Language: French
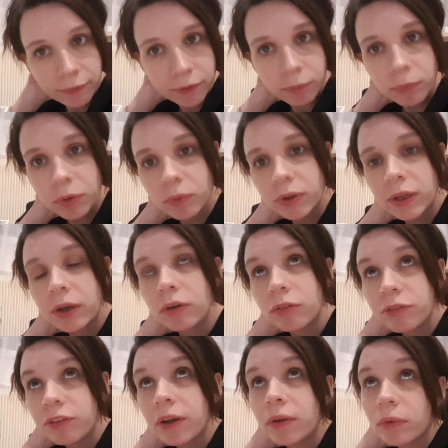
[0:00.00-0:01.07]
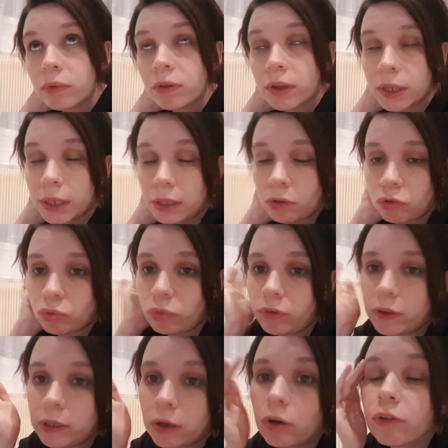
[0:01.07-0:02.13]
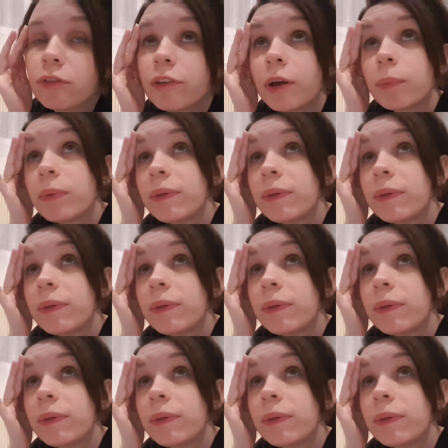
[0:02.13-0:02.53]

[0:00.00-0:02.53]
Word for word: les amis, on est enfin rentrés. Je vous dis enfin